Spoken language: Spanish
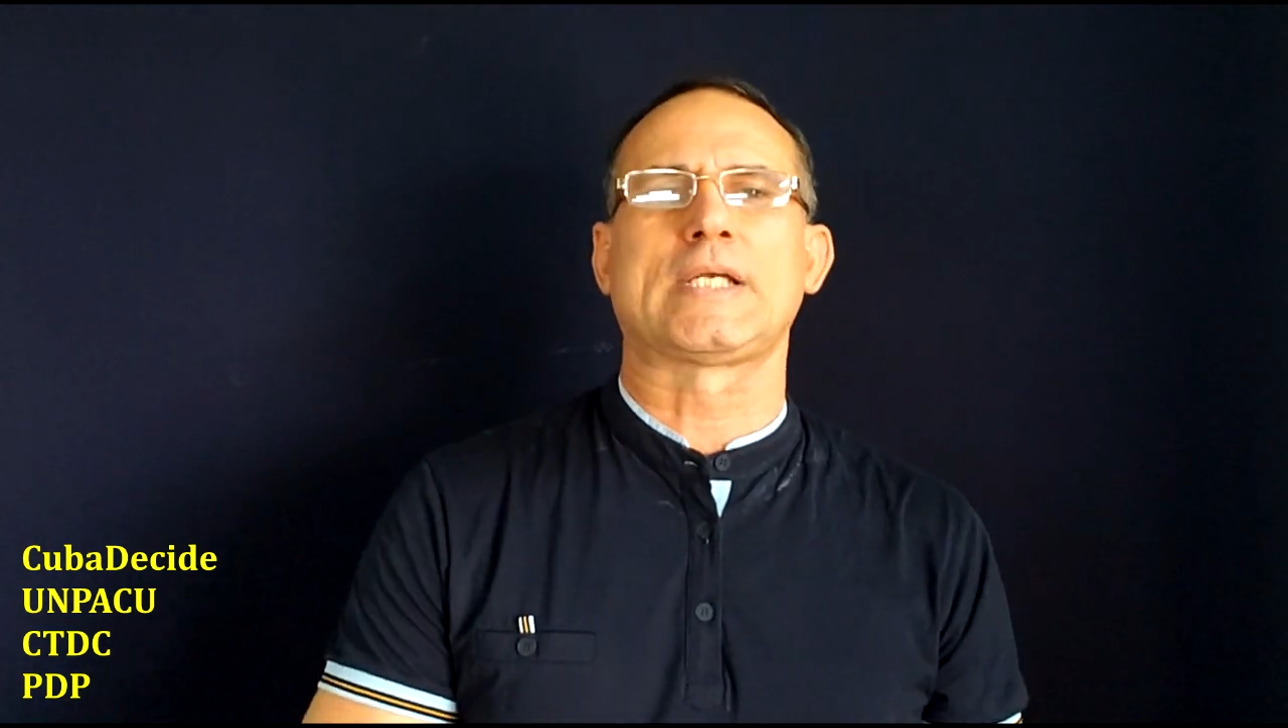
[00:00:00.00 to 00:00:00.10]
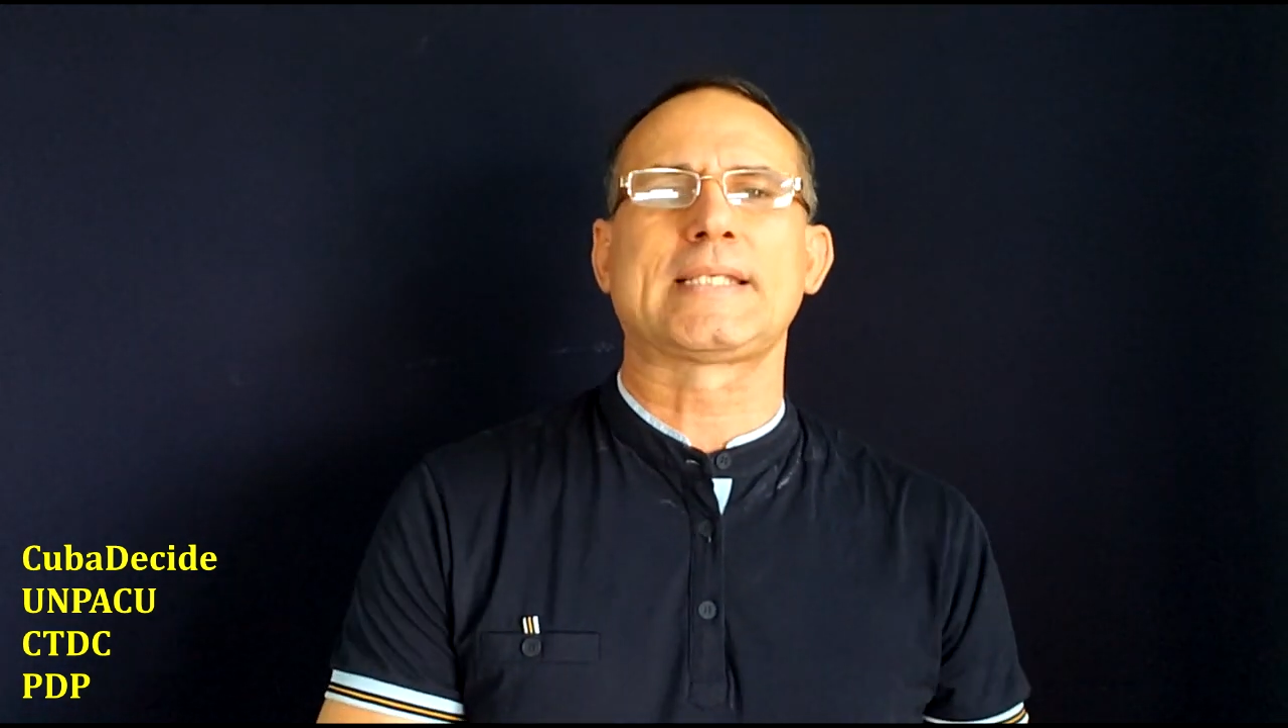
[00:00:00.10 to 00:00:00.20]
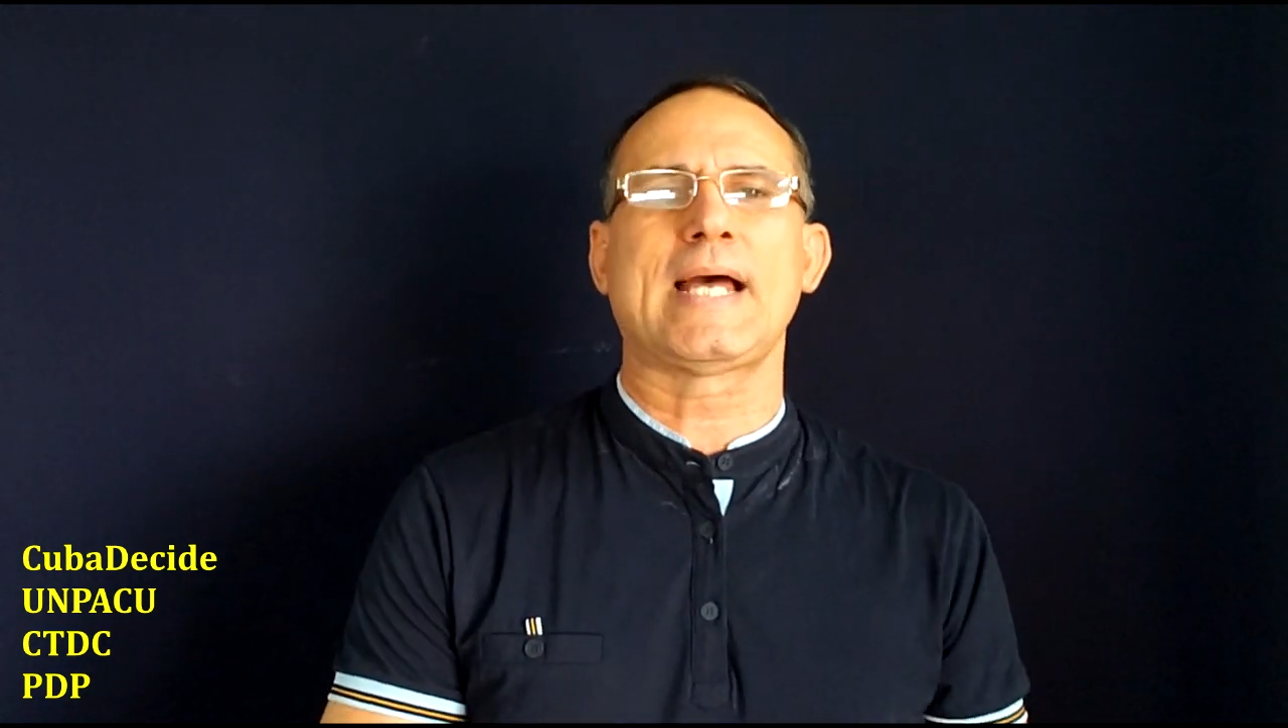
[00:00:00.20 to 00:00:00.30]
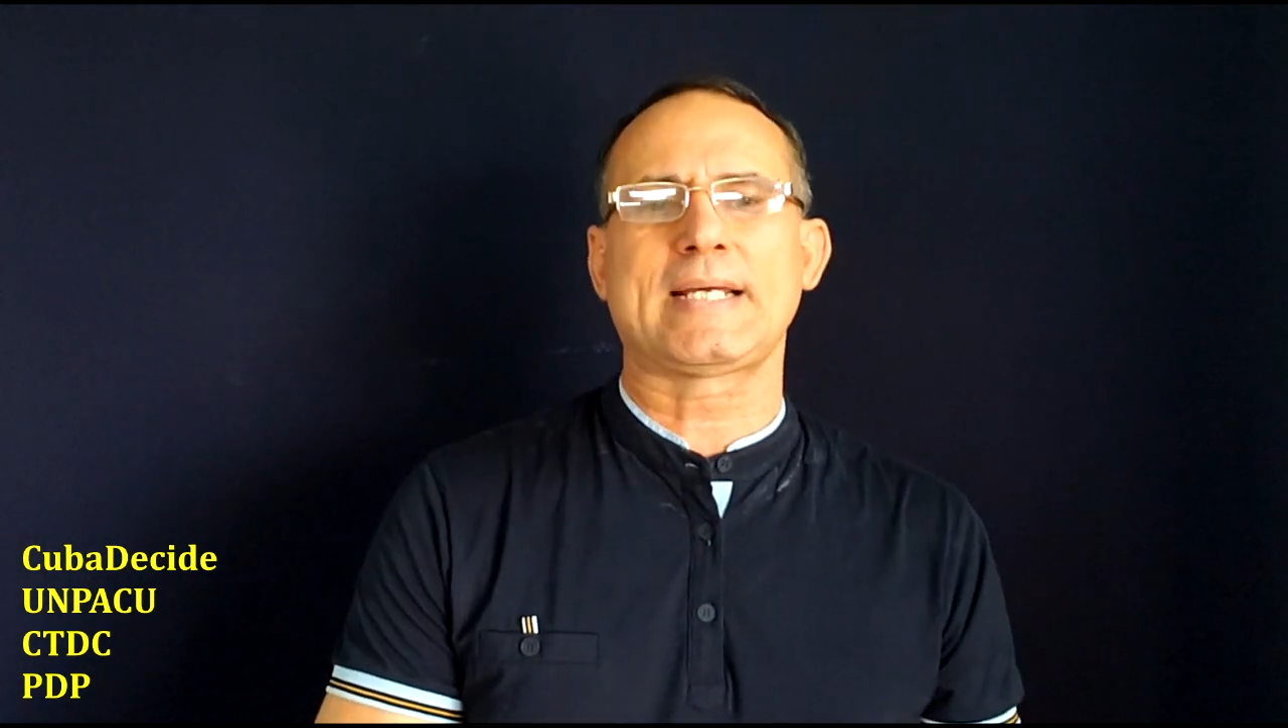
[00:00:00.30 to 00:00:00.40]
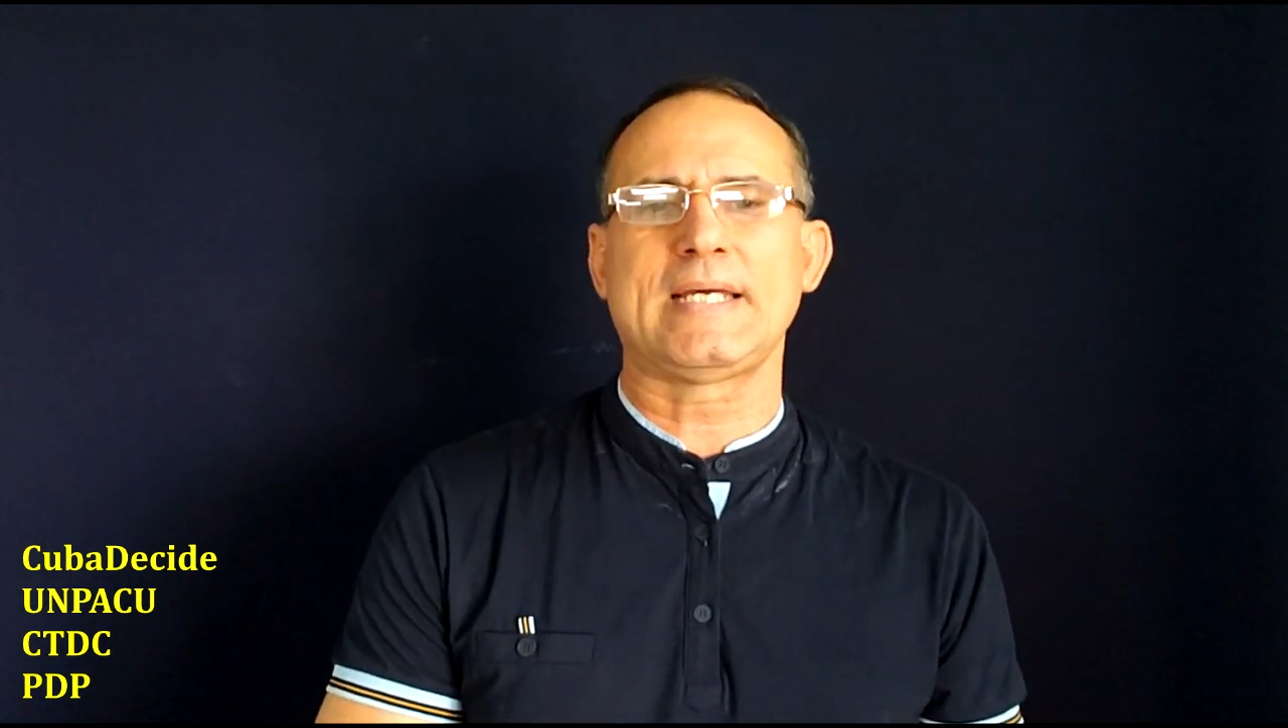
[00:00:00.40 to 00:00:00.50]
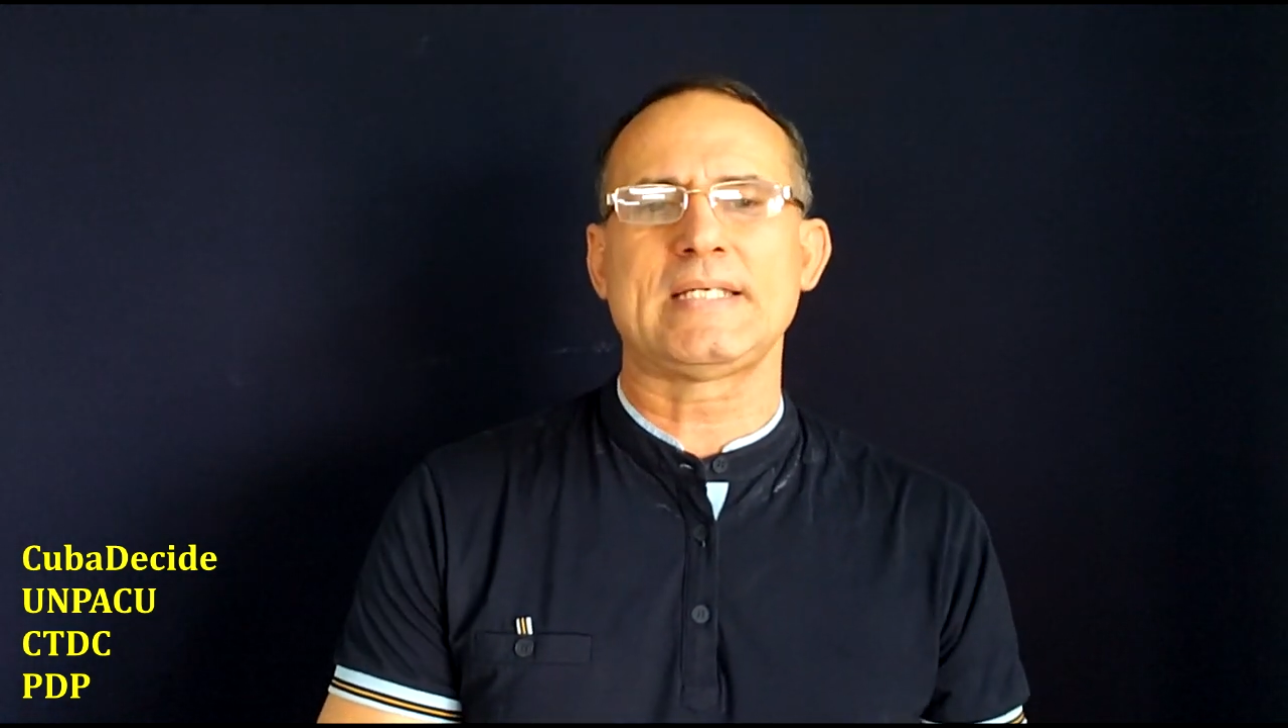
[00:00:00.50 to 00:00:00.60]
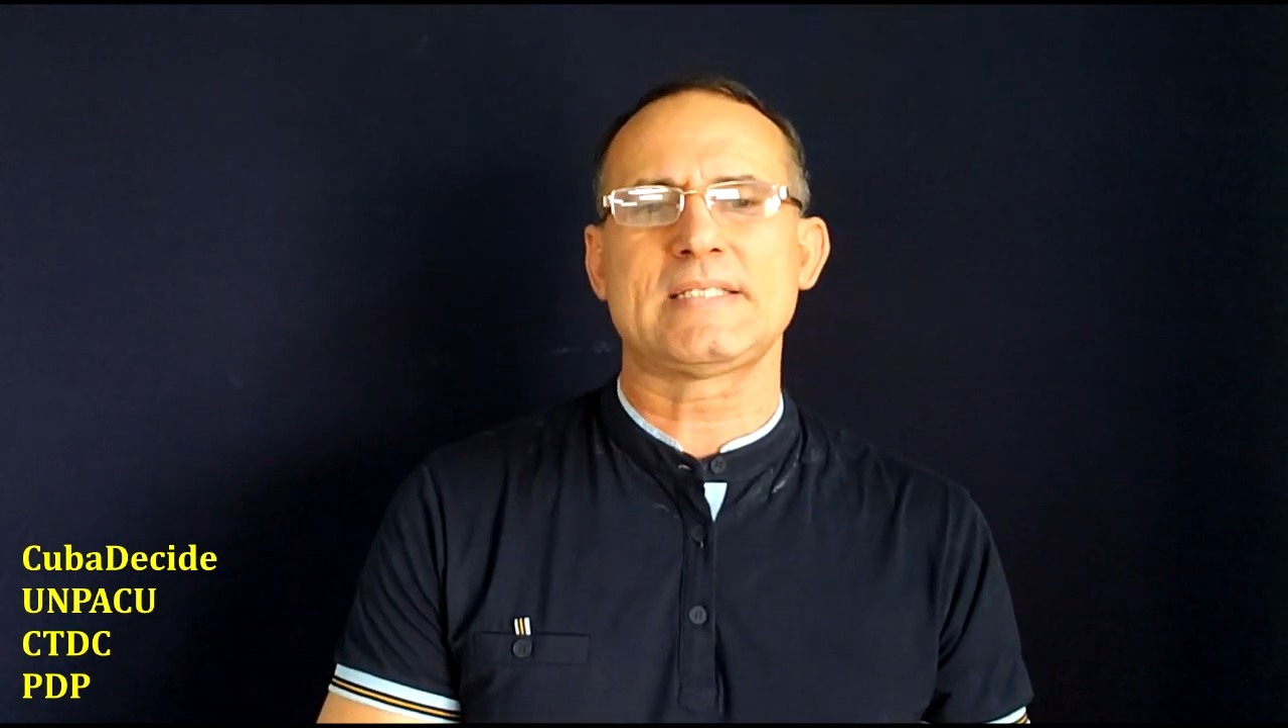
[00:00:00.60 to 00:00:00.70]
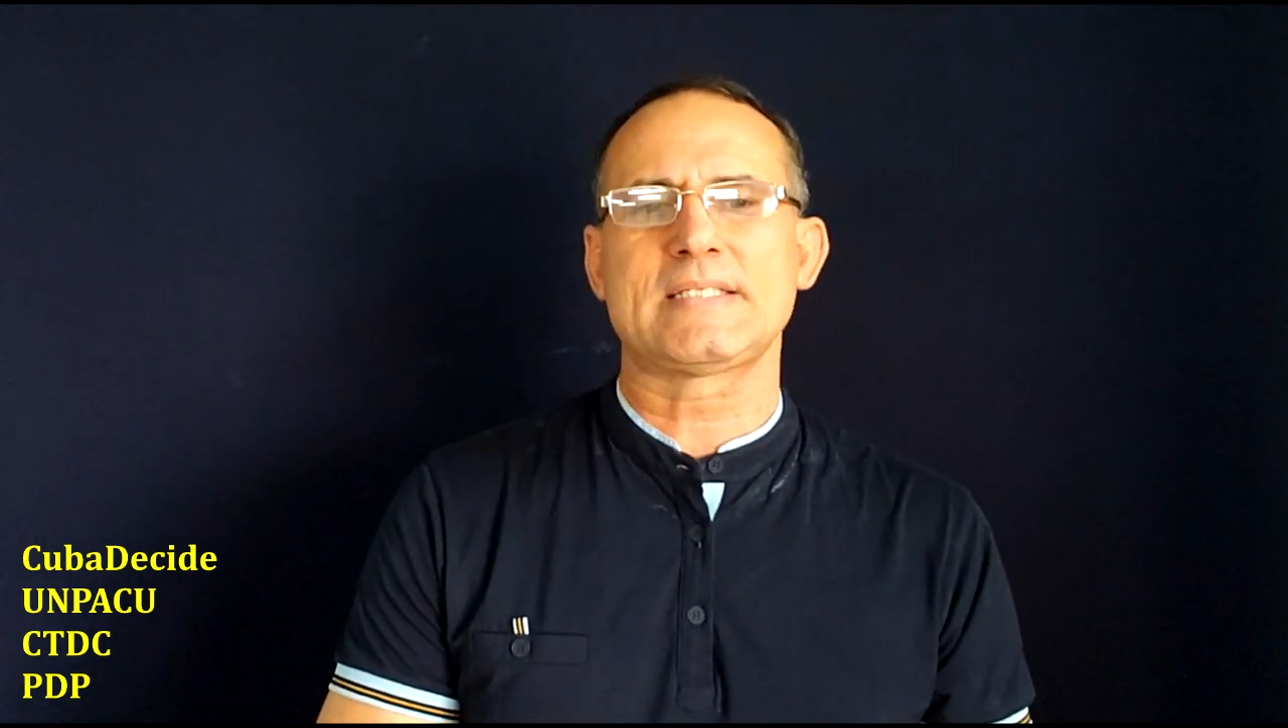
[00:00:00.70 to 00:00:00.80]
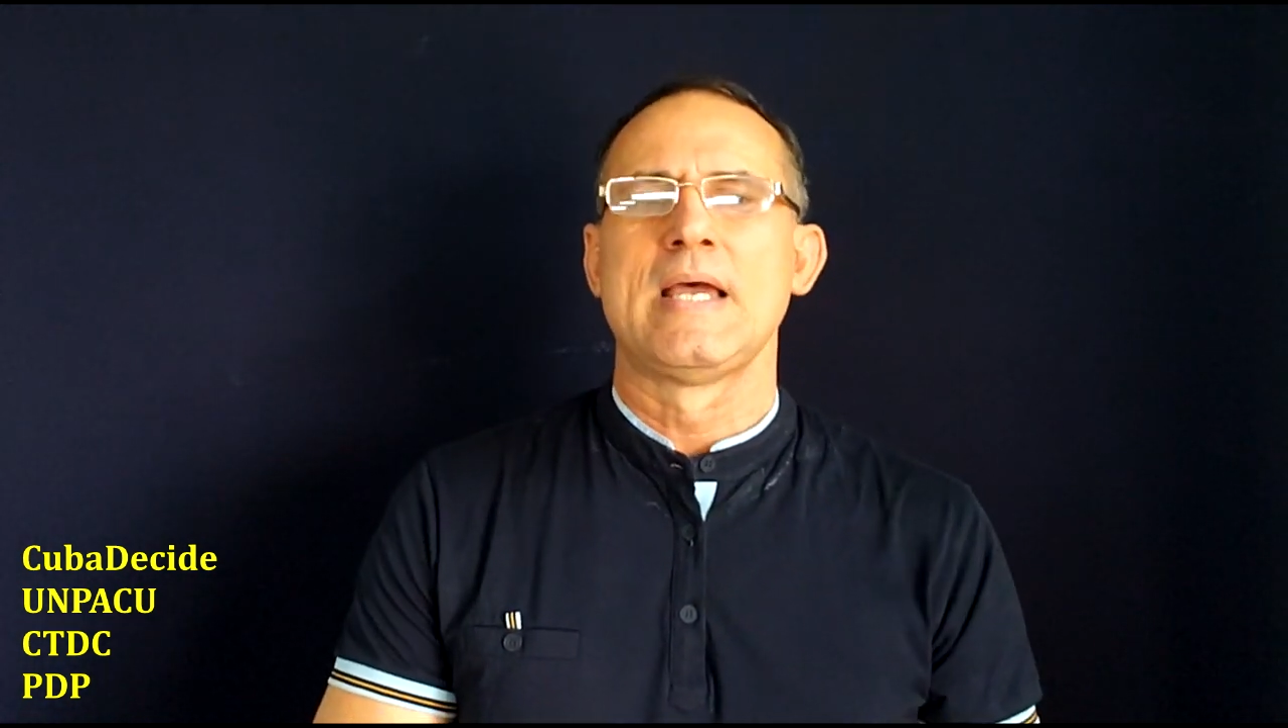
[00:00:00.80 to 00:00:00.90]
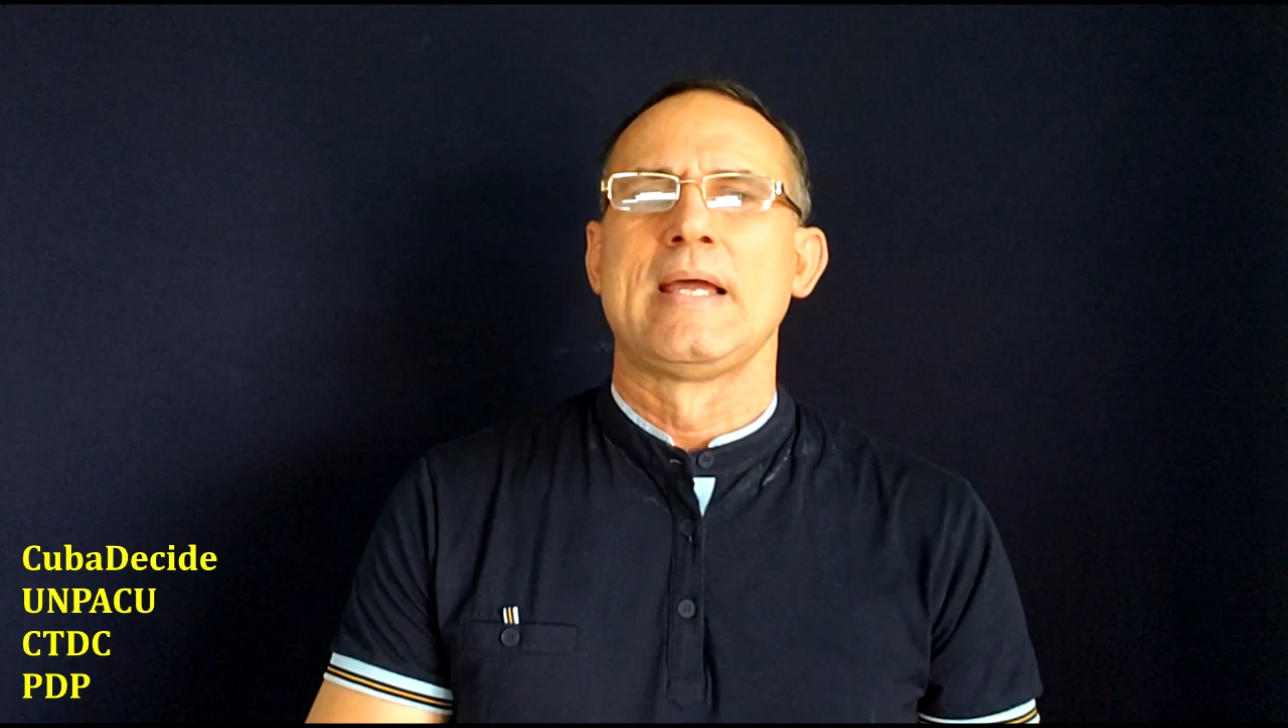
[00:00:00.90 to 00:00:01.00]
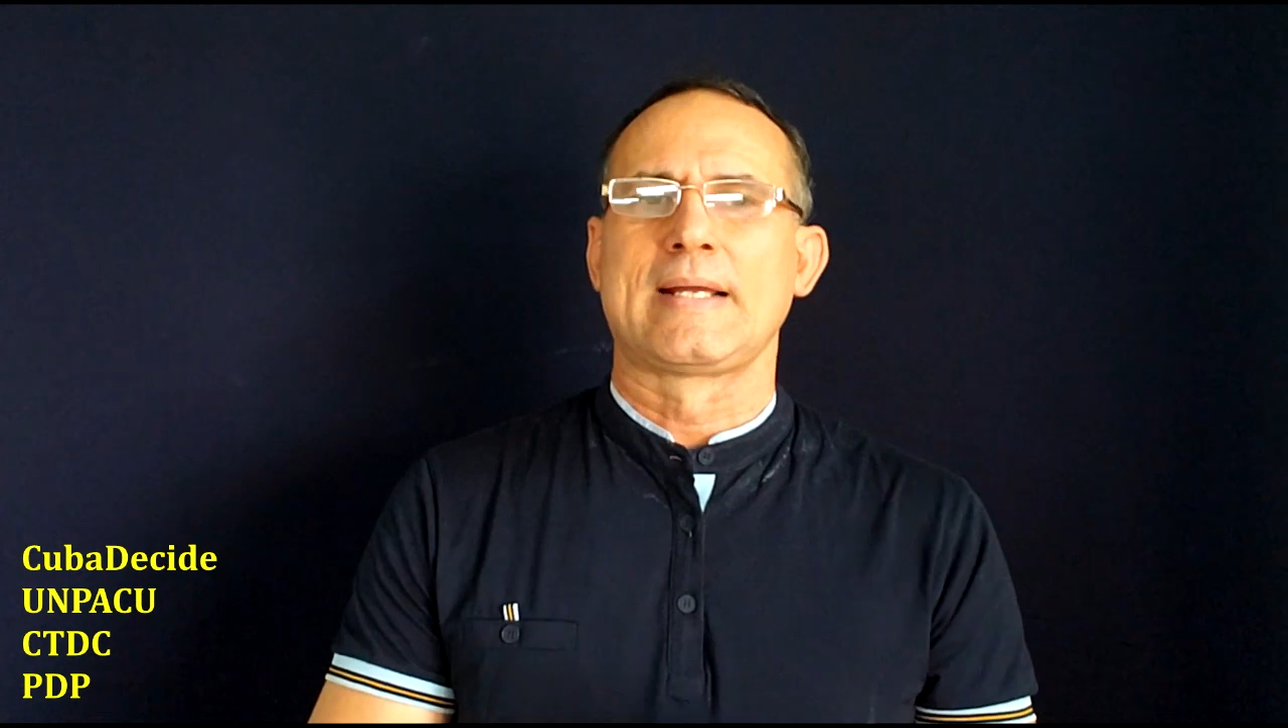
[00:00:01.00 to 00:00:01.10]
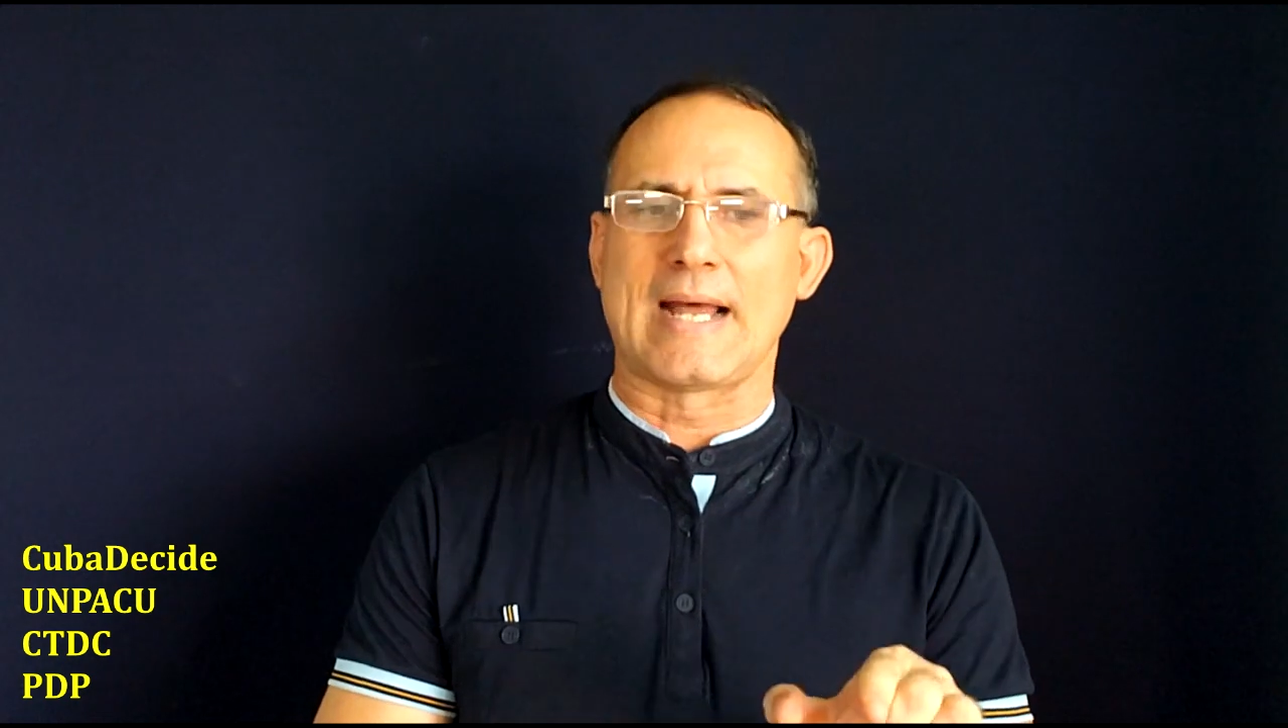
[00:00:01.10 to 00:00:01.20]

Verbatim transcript: ataques,